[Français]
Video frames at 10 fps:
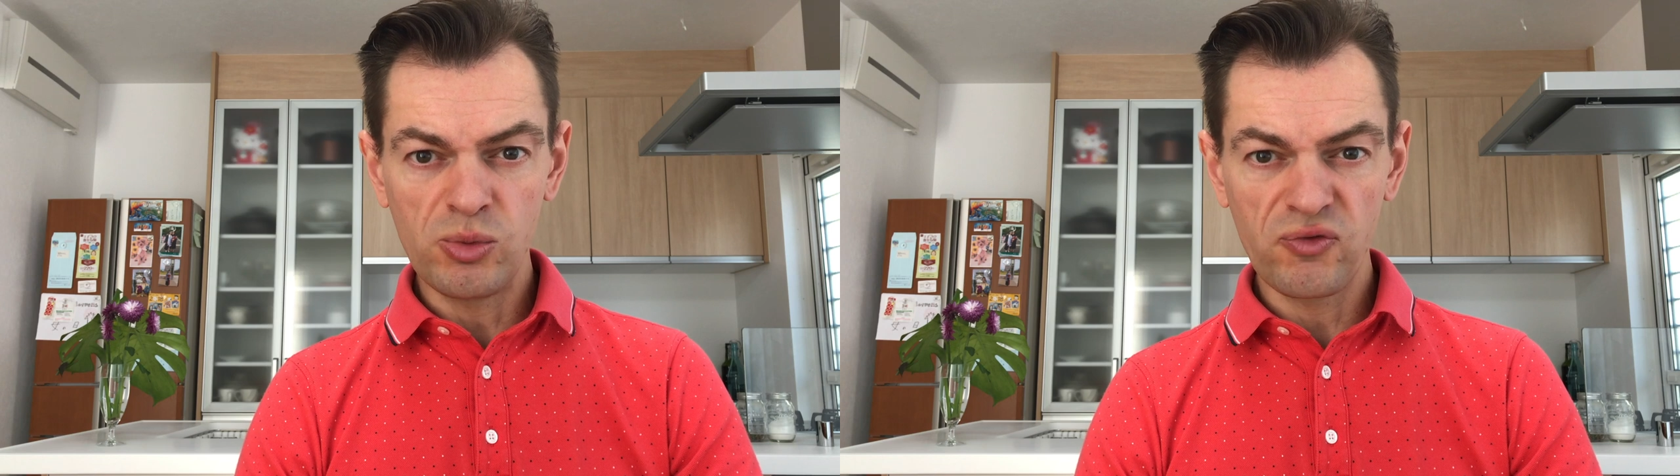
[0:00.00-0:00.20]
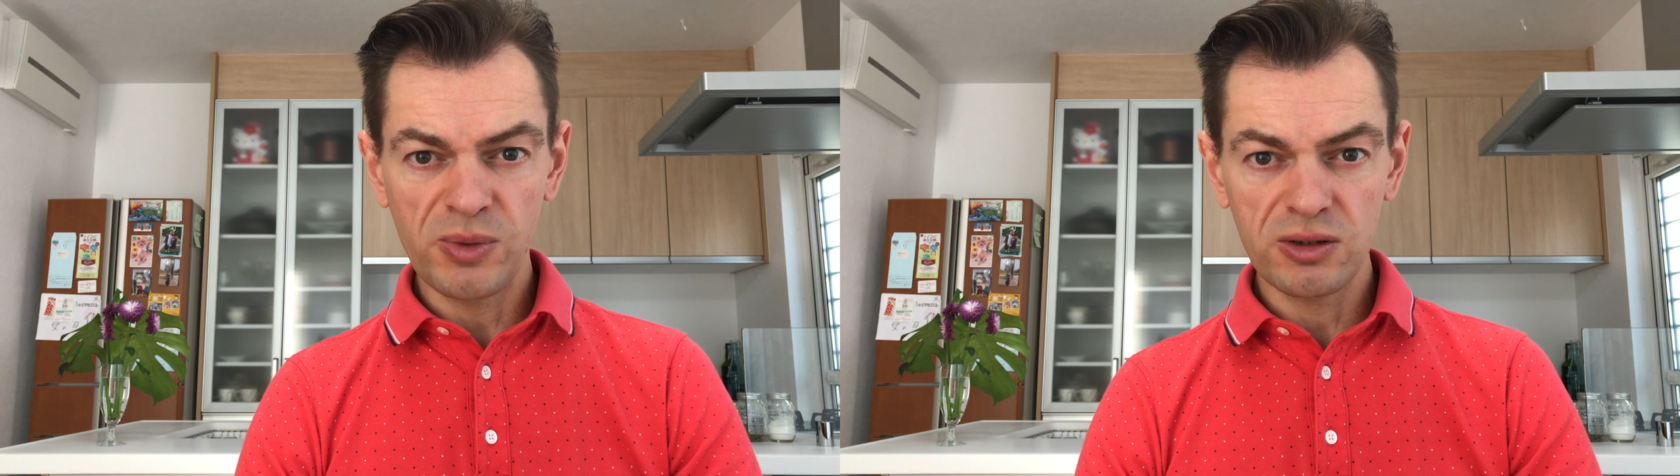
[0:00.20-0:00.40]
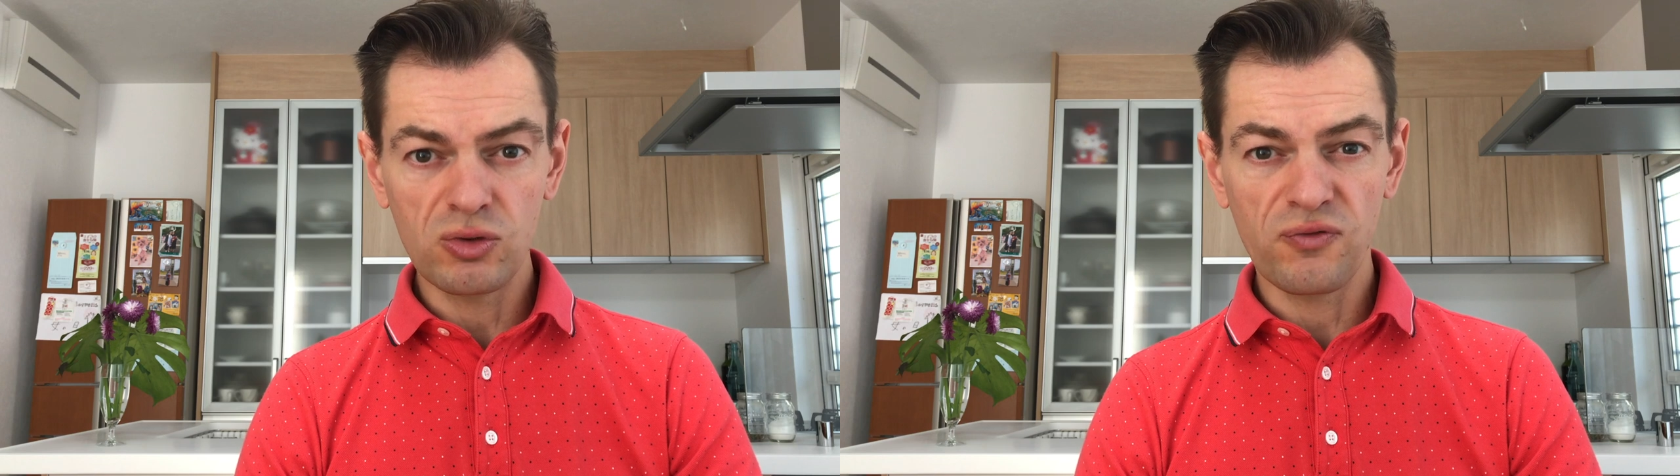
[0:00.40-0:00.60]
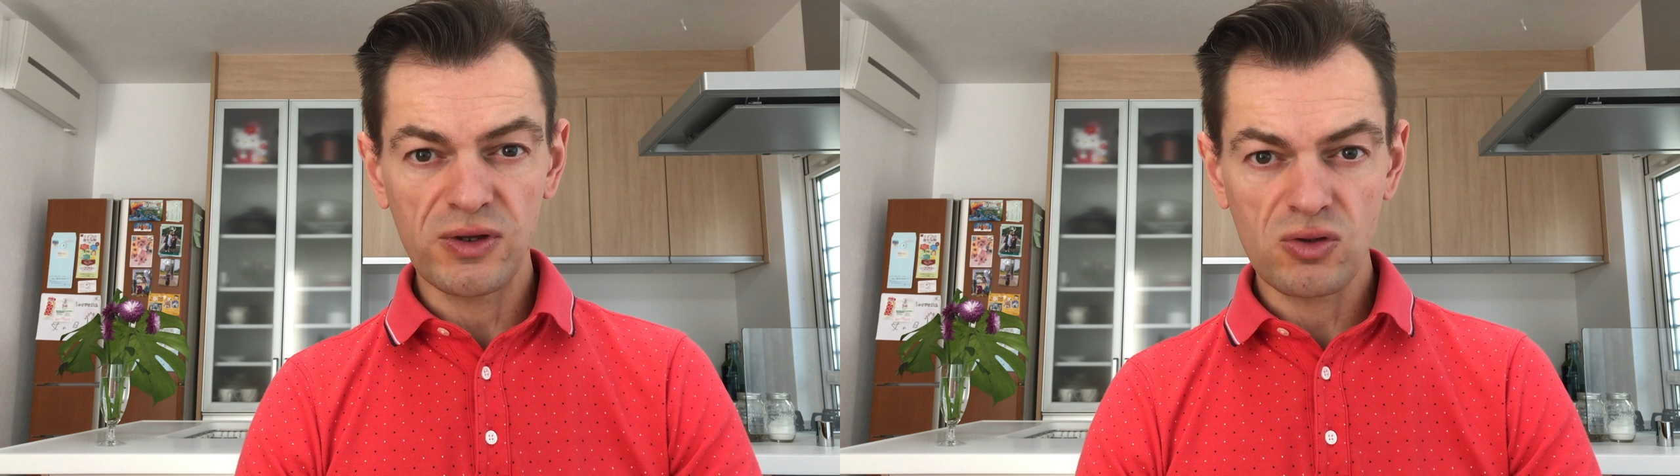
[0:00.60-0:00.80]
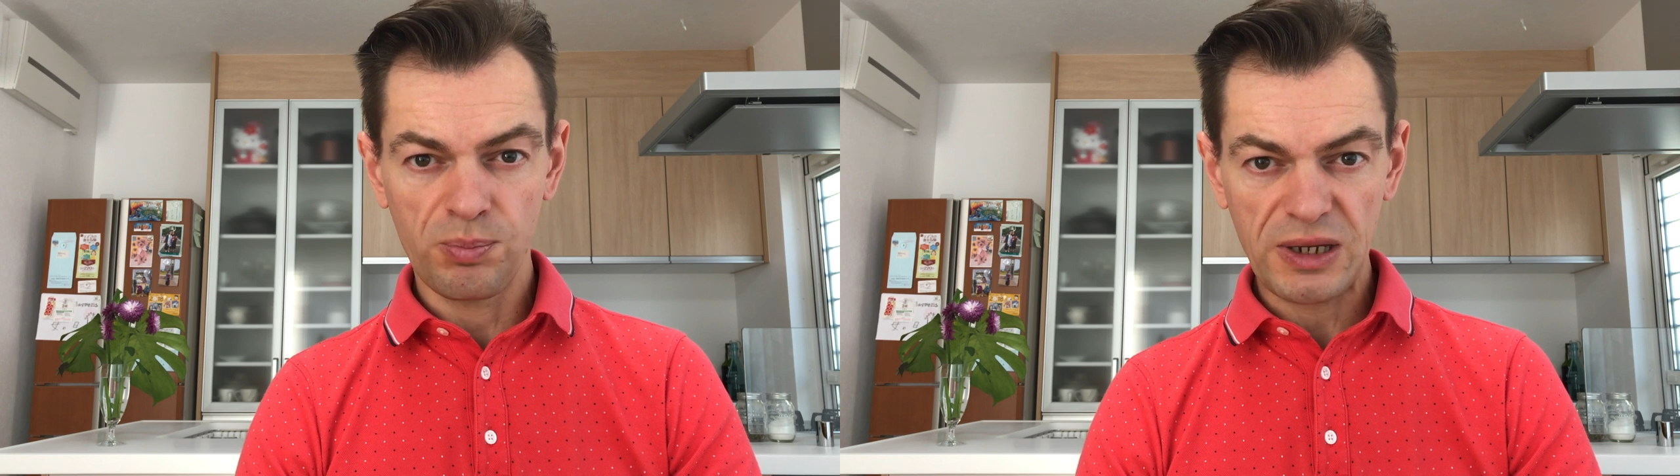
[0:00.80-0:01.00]
mouvement de
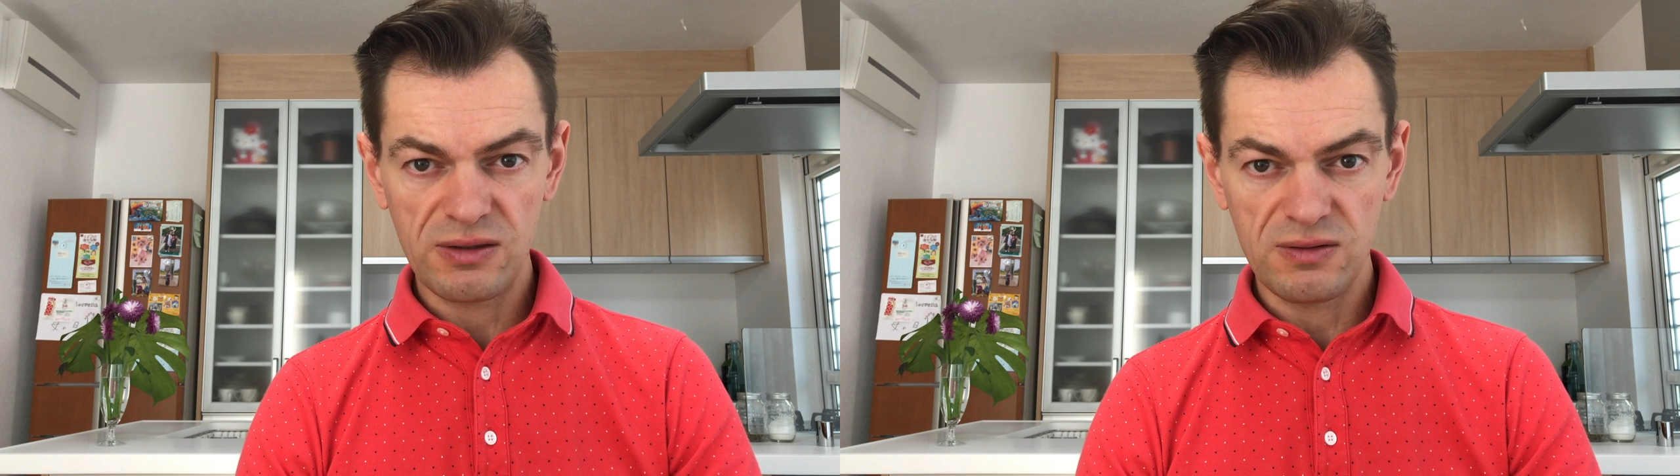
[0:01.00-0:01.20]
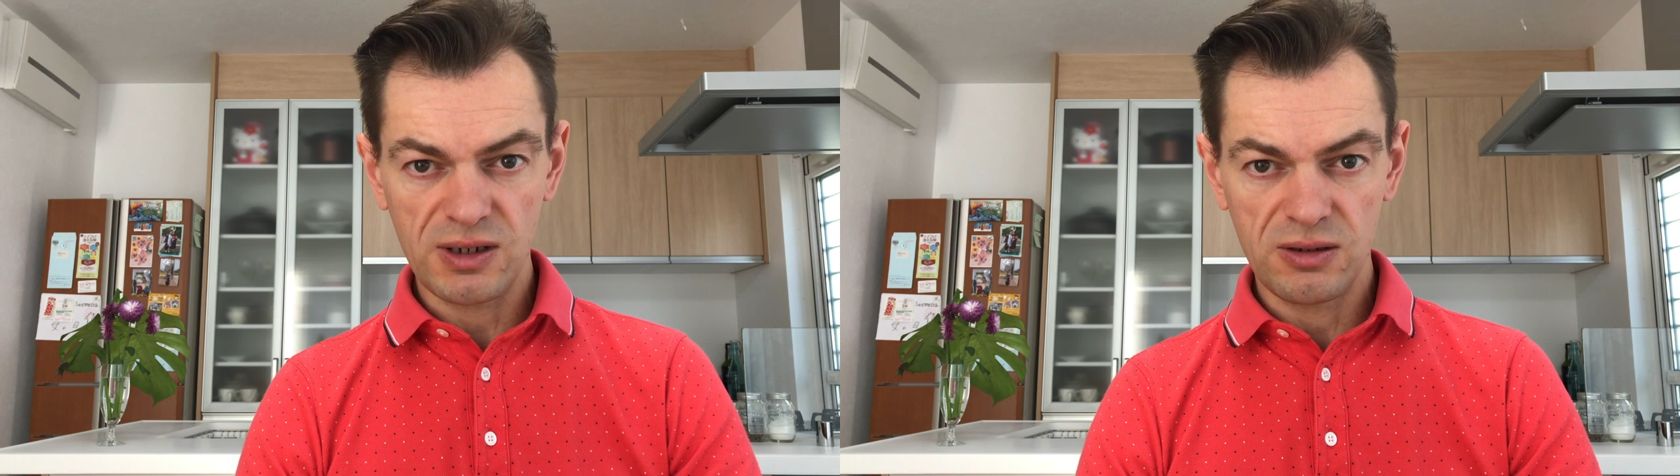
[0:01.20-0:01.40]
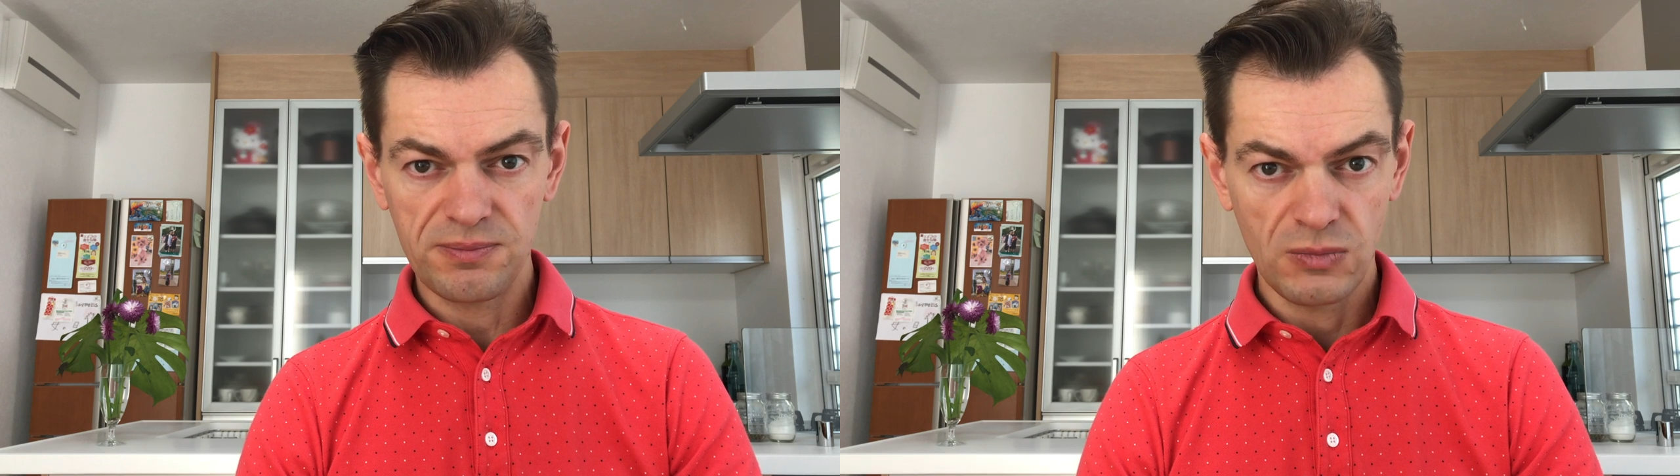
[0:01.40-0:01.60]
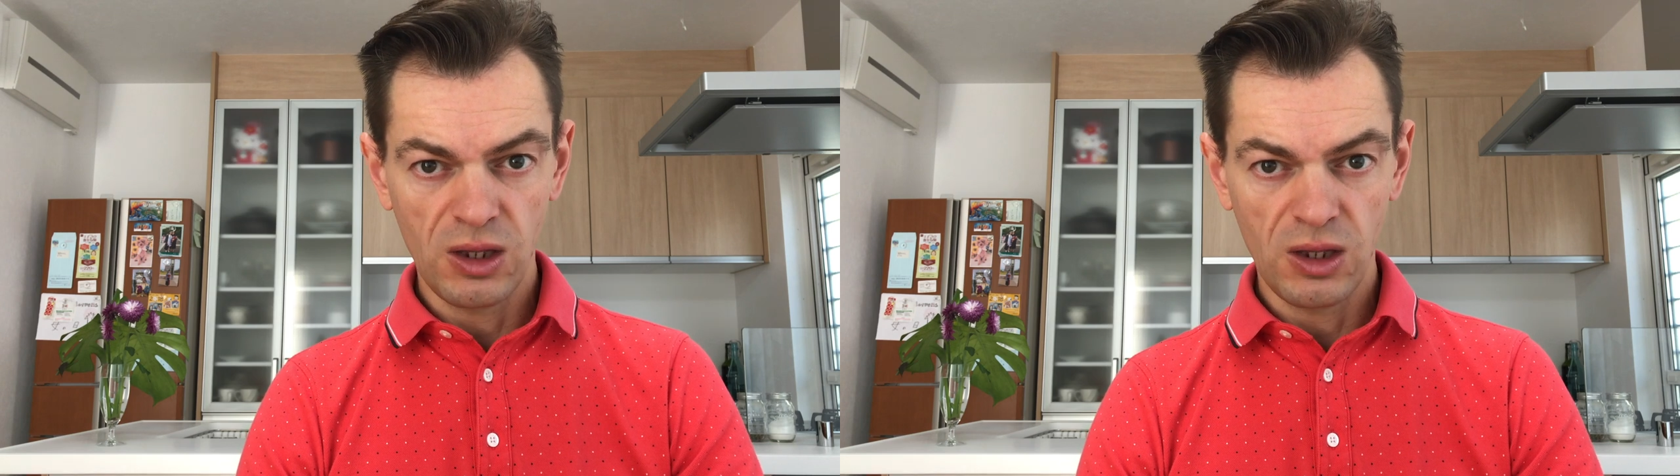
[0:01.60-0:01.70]
façon partisane,